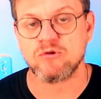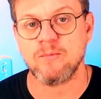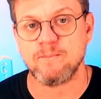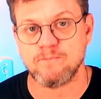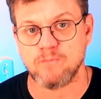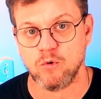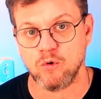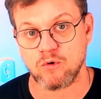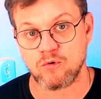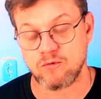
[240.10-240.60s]

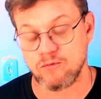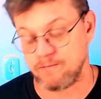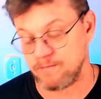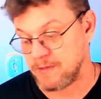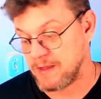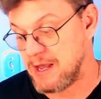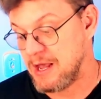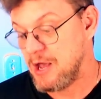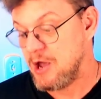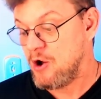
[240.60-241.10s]
pouco.
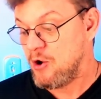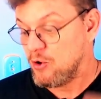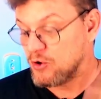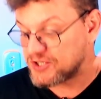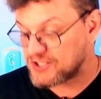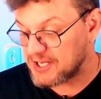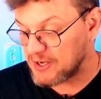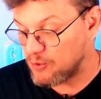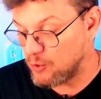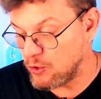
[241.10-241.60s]
O
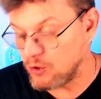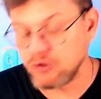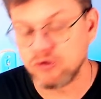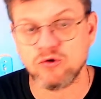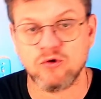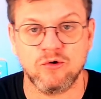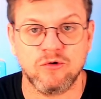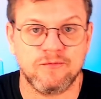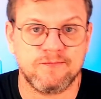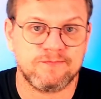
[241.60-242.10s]

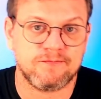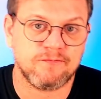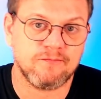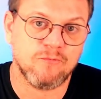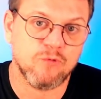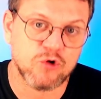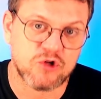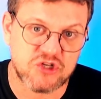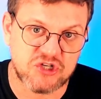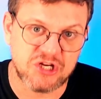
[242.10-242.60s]
segundo
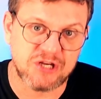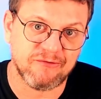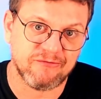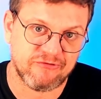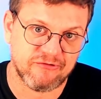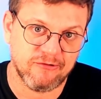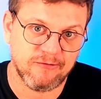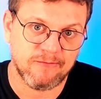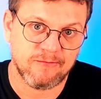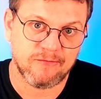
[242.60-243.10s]

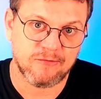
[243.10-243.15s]
motivo,